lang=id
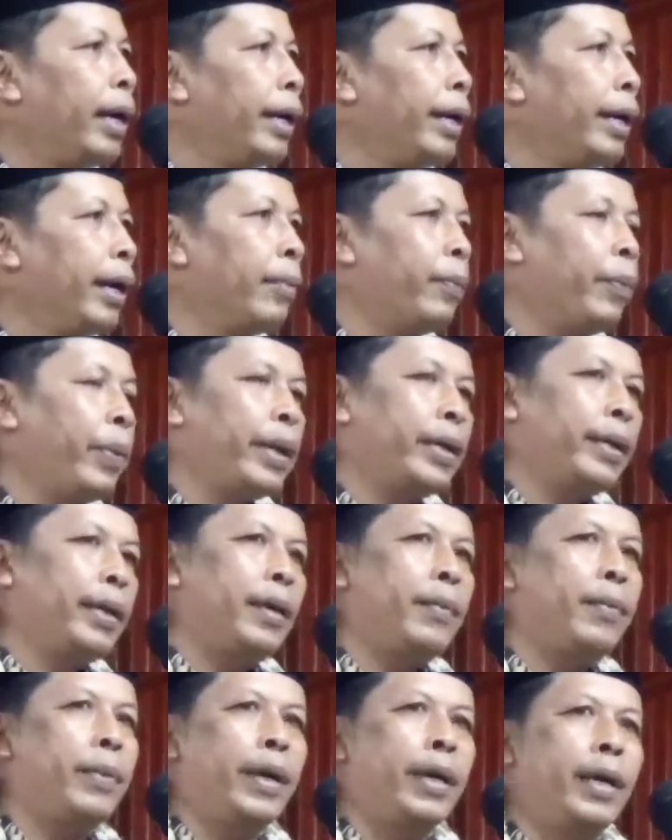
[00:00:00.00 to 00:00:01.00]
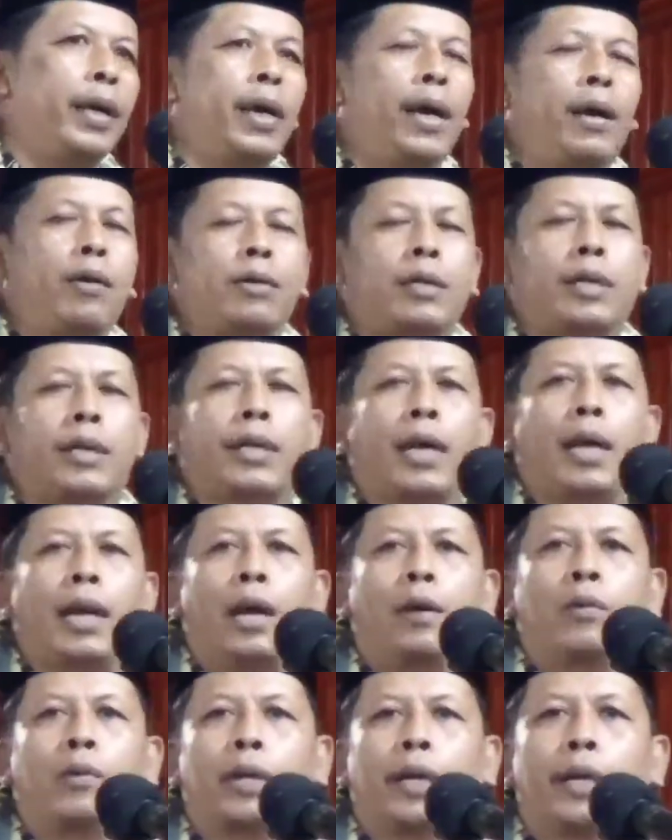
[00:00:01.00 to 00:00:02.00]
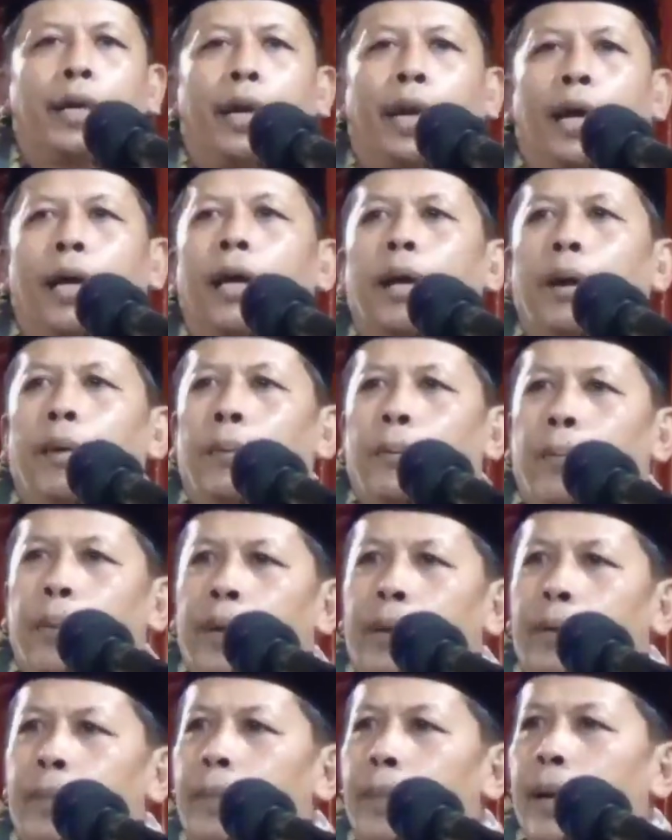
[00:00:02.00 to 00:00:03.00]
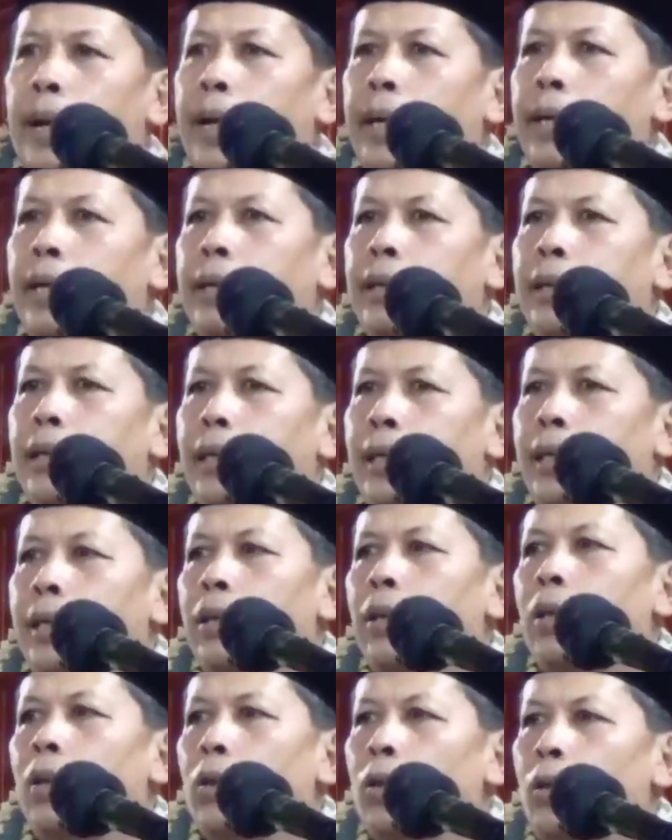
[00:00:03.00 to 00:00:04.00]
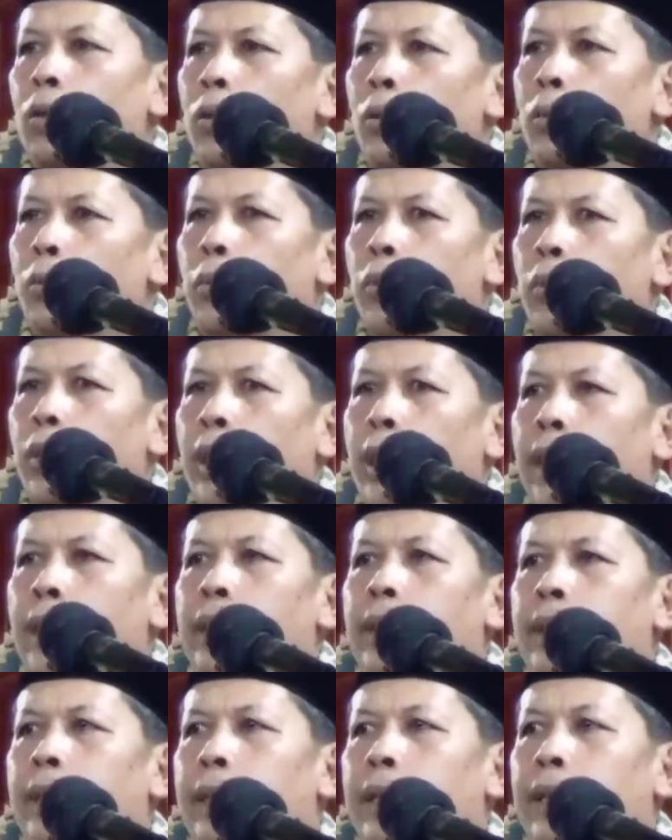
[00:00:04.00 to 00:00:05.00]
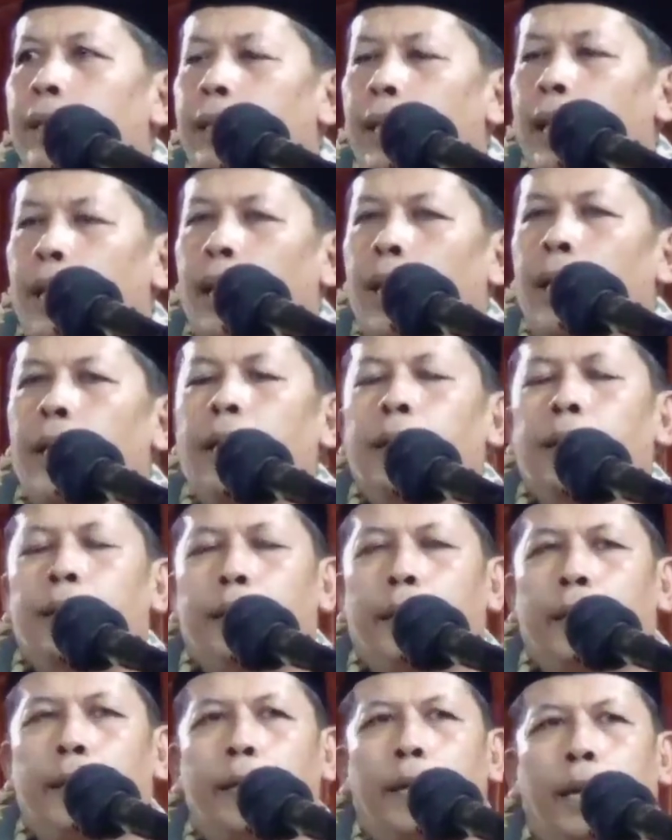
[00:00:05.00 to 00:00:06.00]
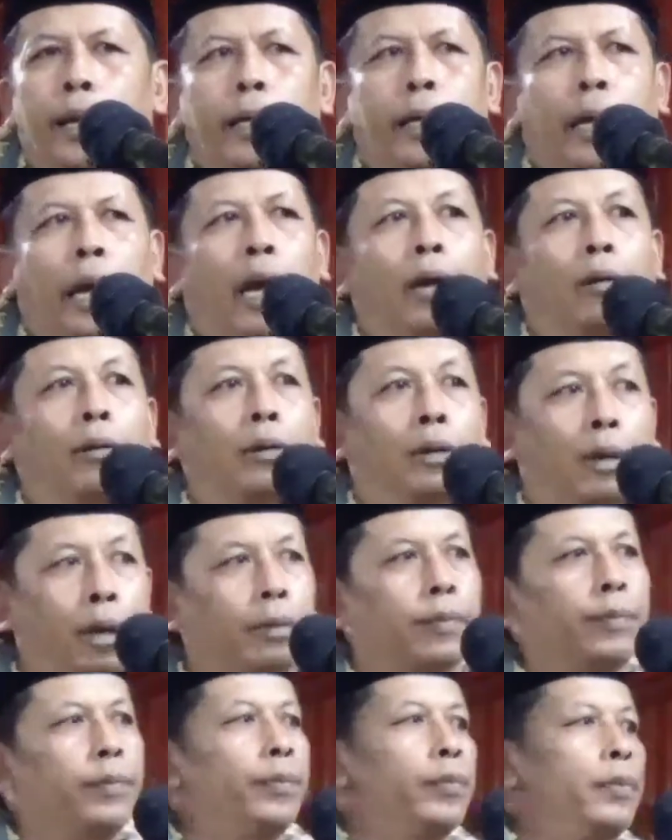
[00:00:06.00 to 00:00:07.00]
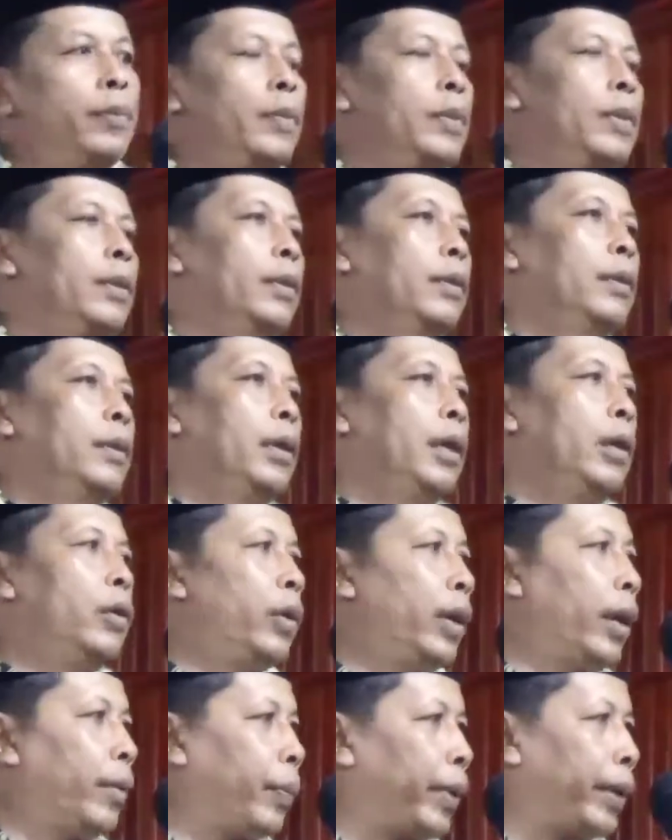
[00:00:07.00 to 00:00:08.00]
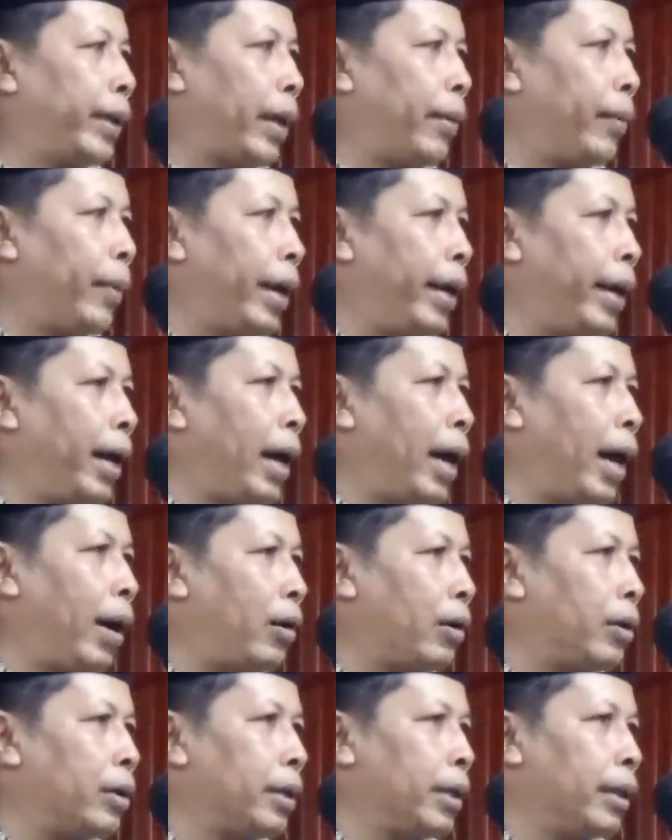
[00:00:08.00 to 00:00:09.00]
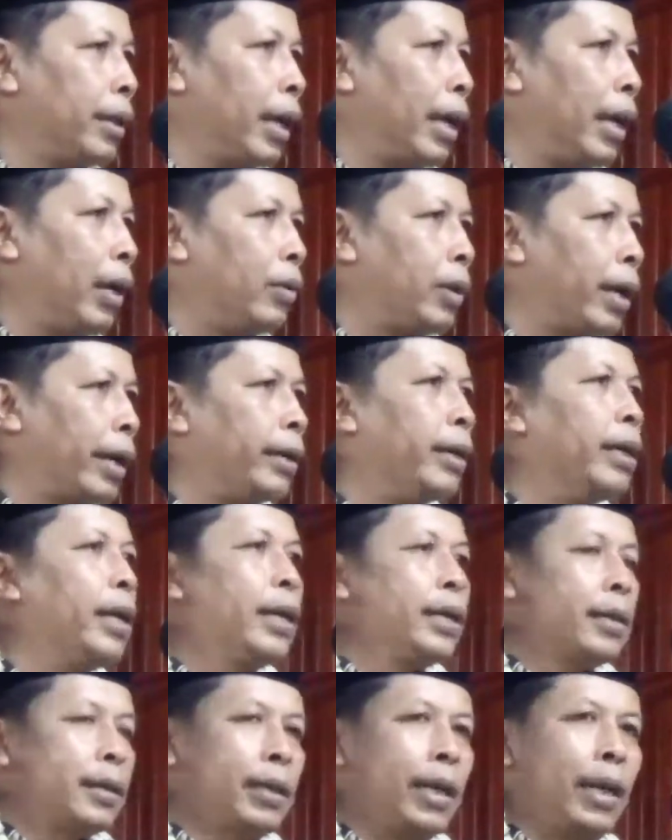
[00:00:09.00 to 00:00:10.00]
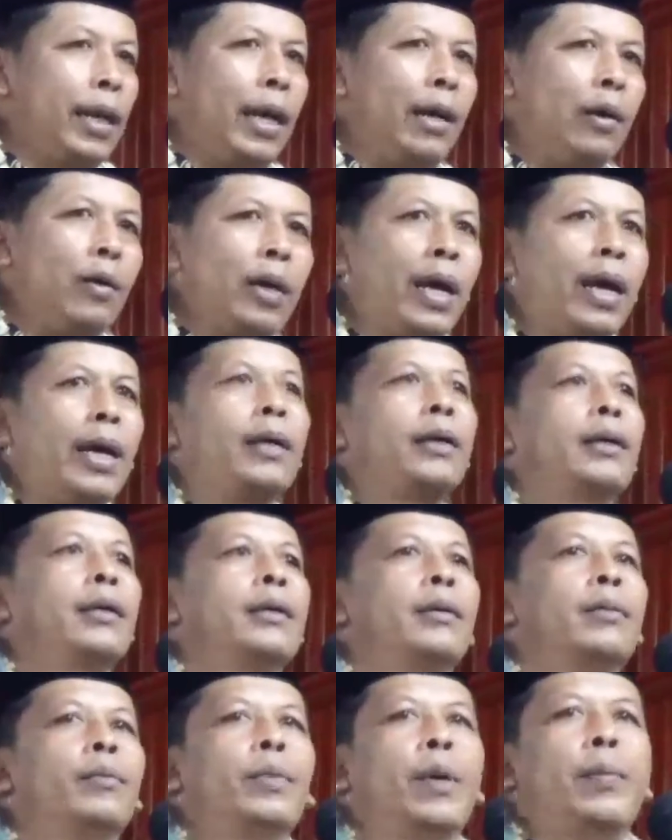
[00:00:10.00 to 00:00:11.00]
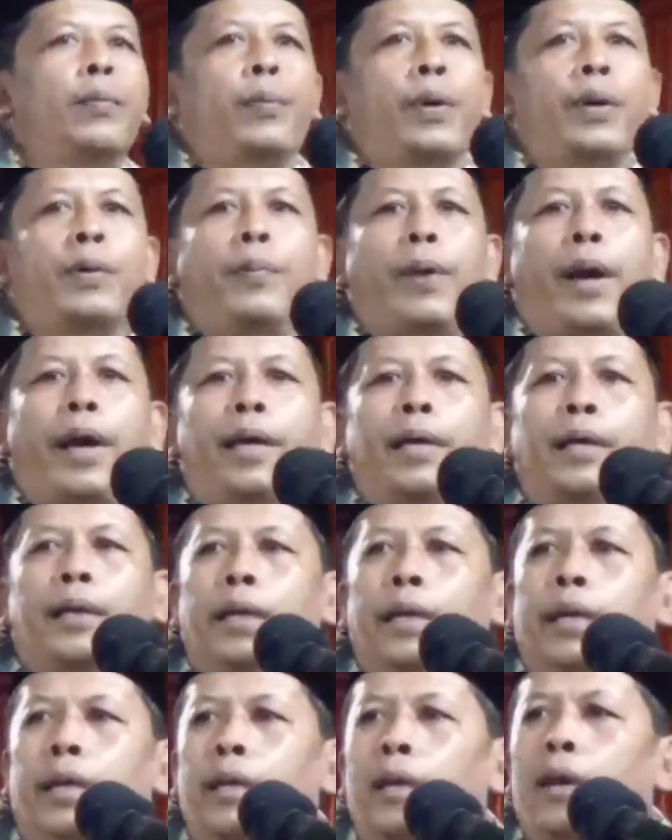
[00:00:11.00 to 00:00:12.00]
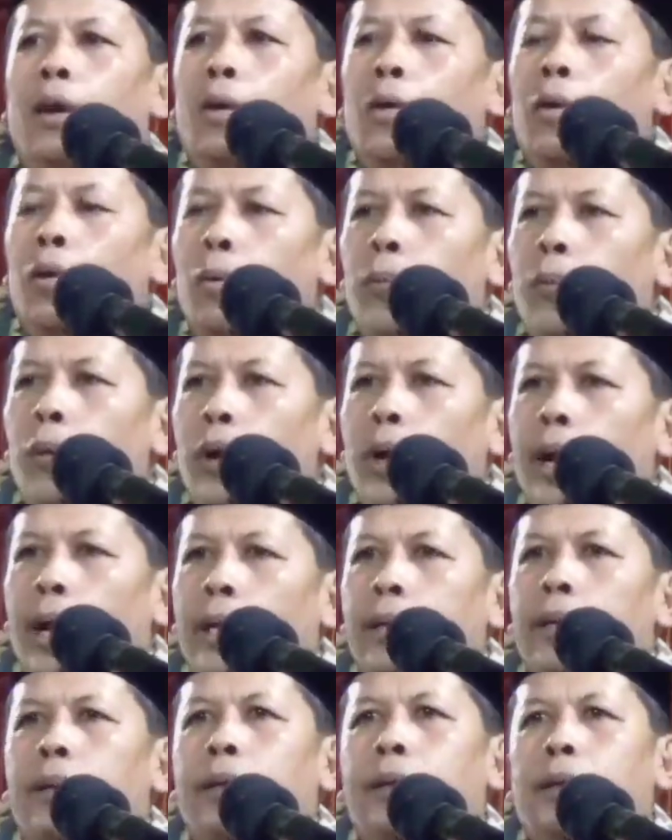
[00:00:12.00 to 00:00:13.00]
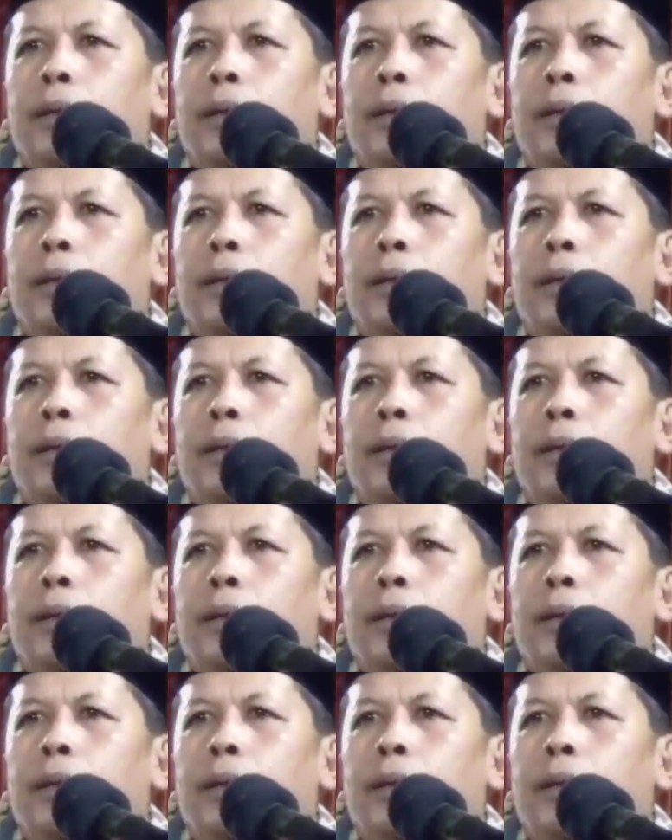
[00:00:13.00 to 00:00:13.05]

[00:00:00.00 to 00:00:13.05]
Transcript: yang pertama yang harus kita lakukan adalah perbaiki hubungan kita dengan Allah. Itu yang pertama yang harus kita lakukan. Selalulah memperbaiki hubungan